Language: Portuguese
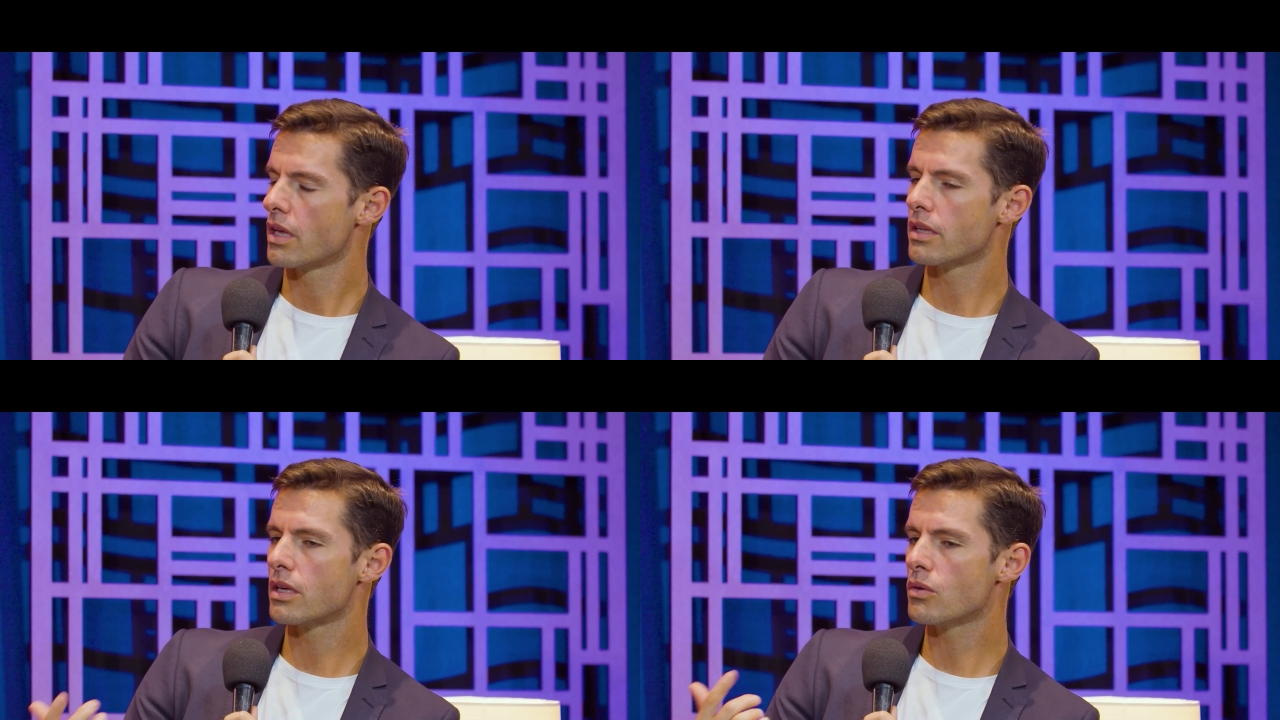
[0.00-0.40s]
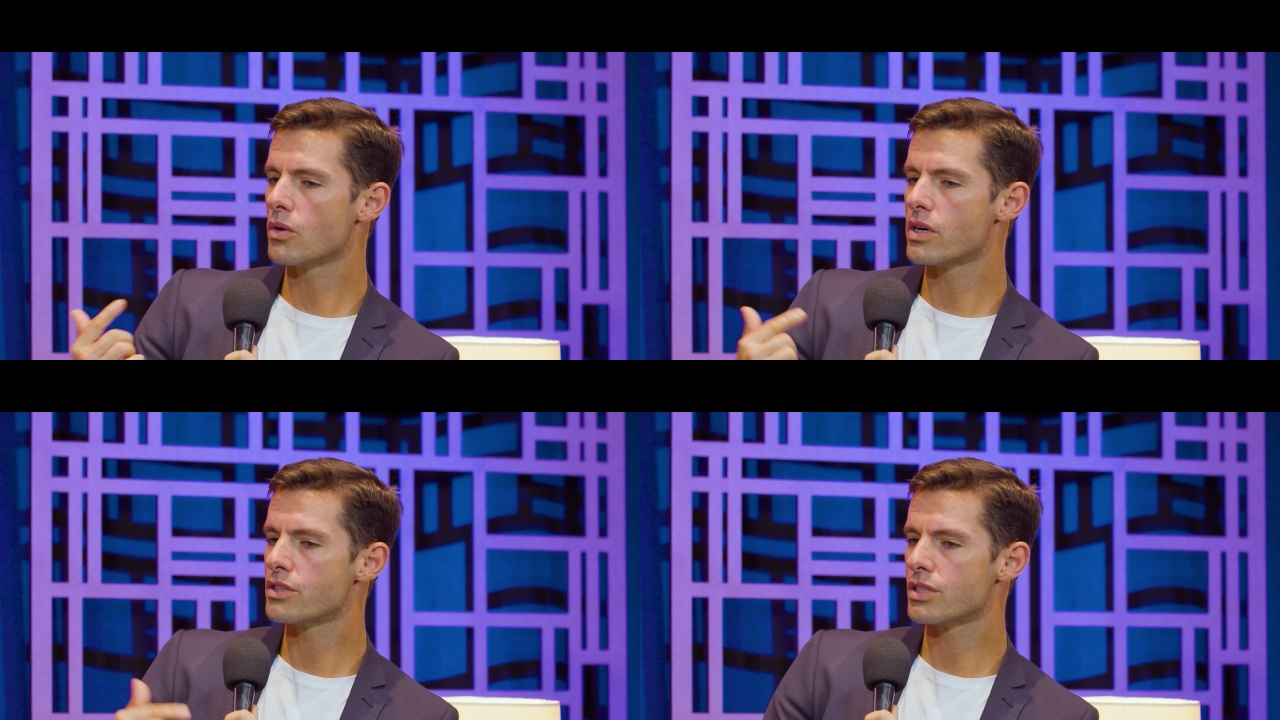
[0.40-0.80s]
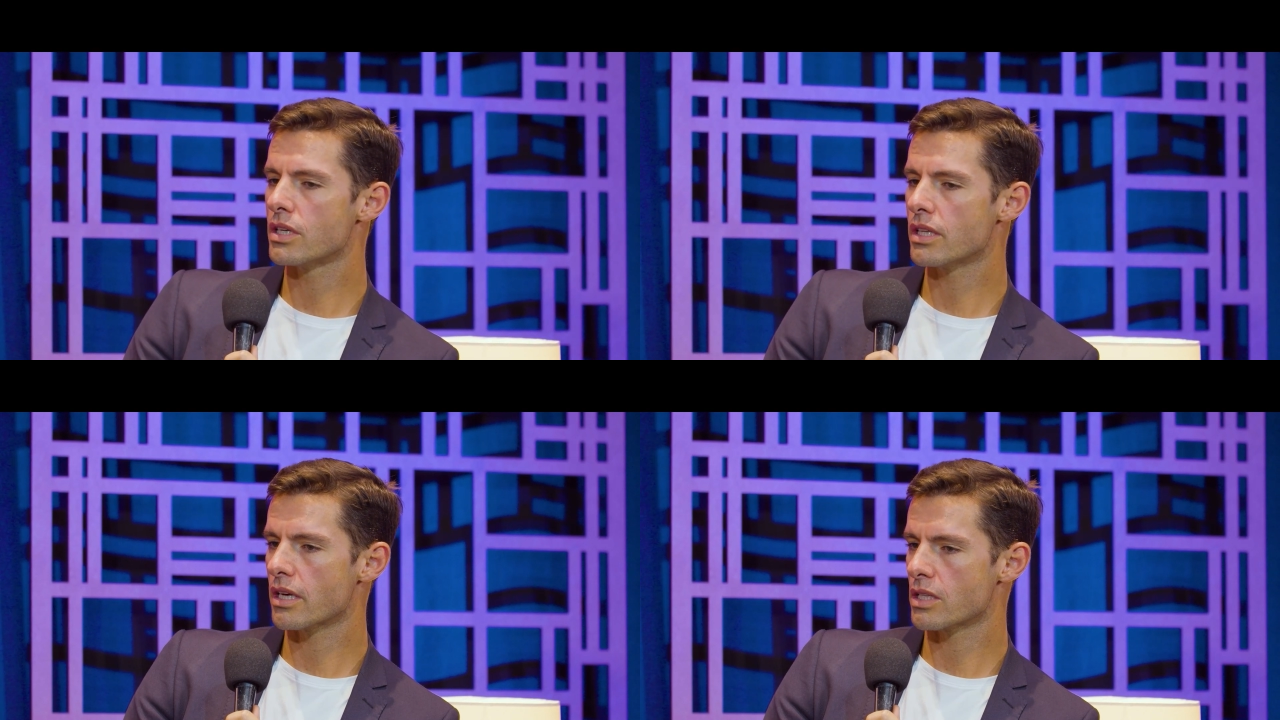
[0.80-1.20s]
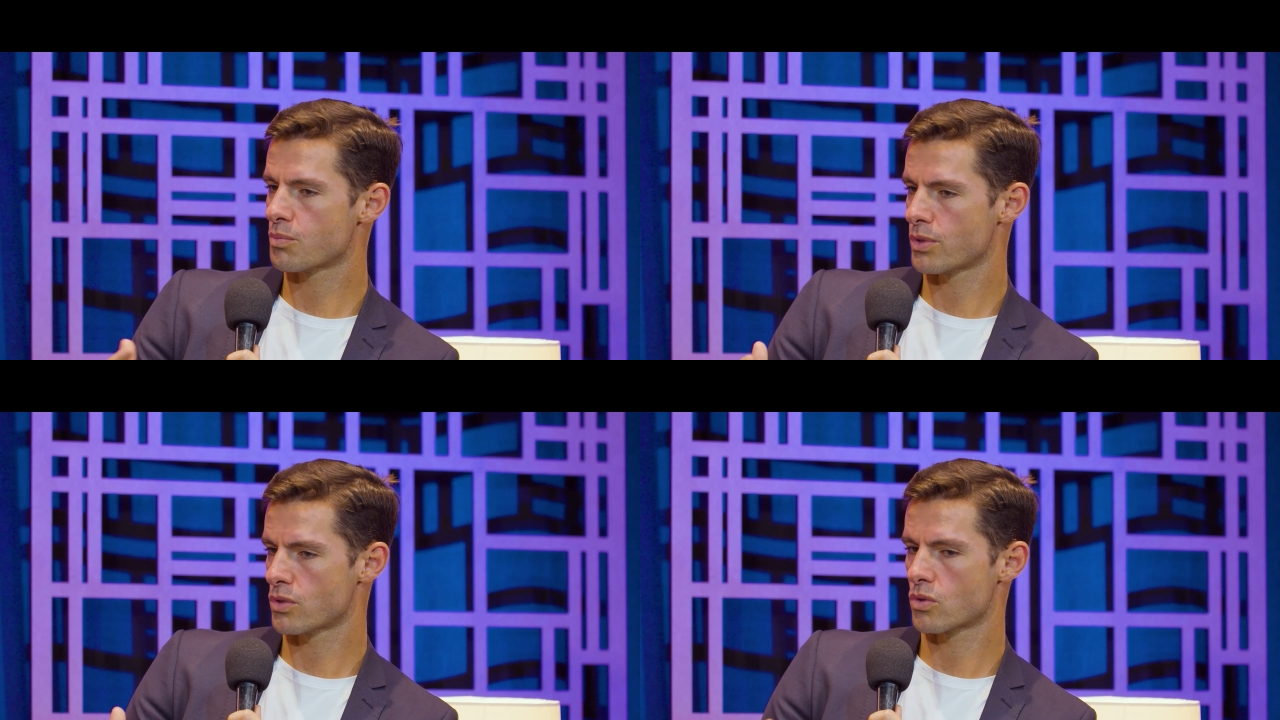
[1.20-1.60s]
Então não adianta as
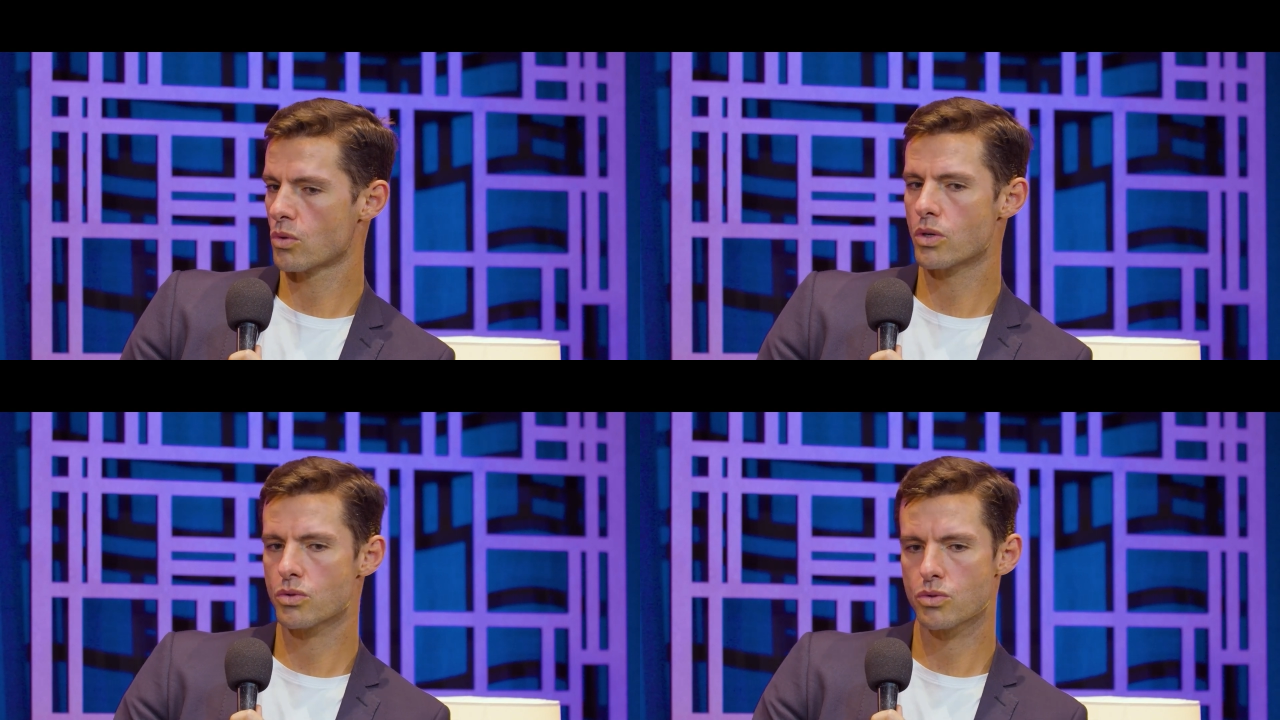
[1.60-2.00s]
pessoas,